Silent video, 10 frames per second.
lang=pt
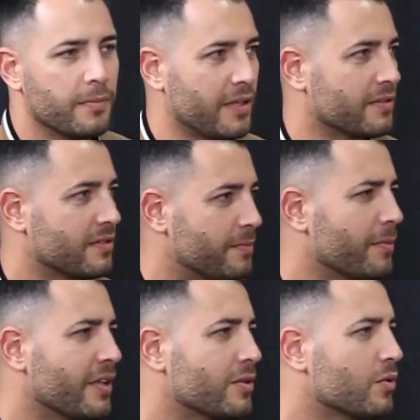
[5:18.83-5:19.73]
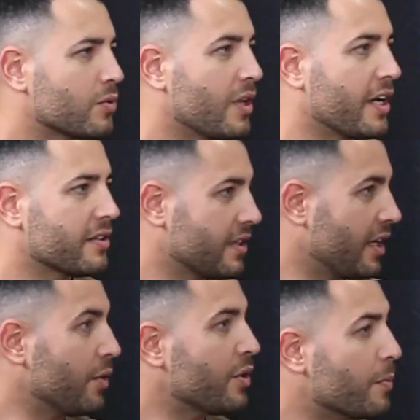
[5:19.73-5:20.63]
se bebe leite com chocolate,
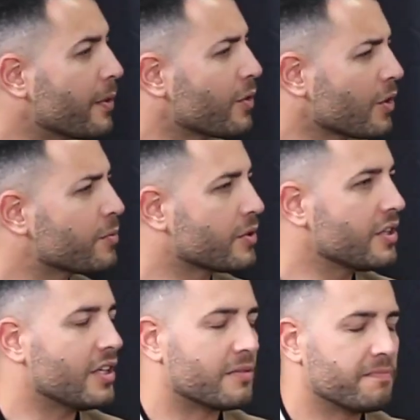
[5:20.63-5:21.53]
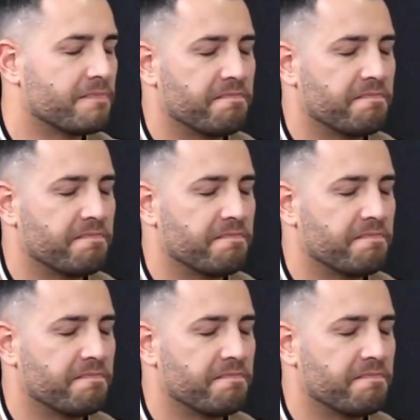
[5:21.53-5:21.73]
é o quê? Um pacote por dia.